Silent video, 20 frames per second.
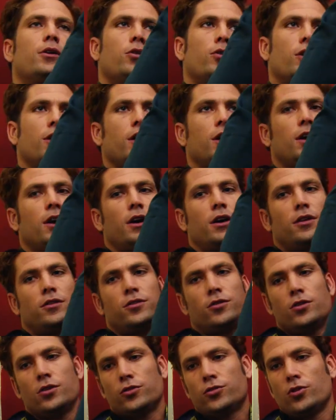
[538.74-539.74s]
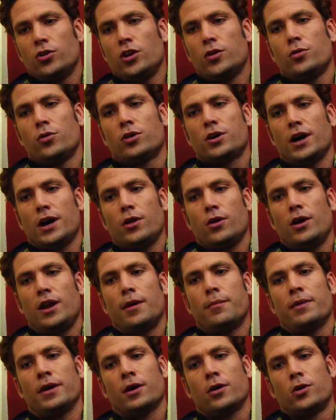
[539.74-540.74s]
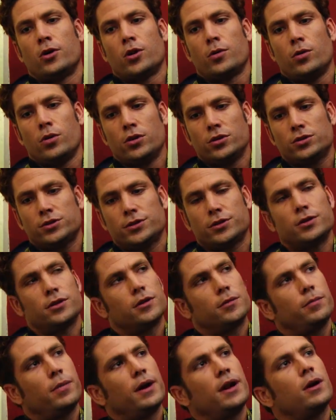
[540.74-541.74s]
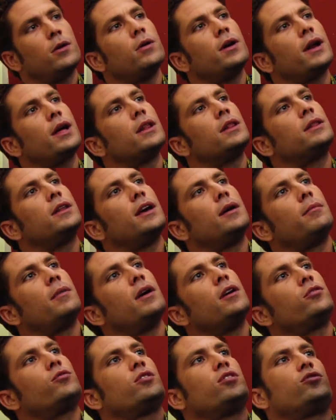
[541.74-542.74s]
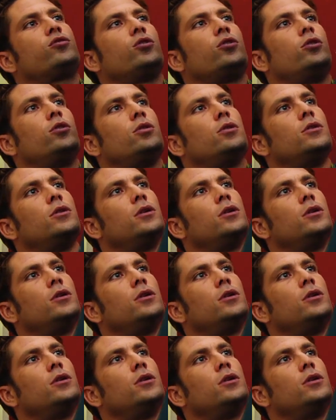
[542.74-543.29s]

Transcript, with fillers: Rodríguez. Yo solo he buscado la mejor voz para un gran tema. Eso es todo.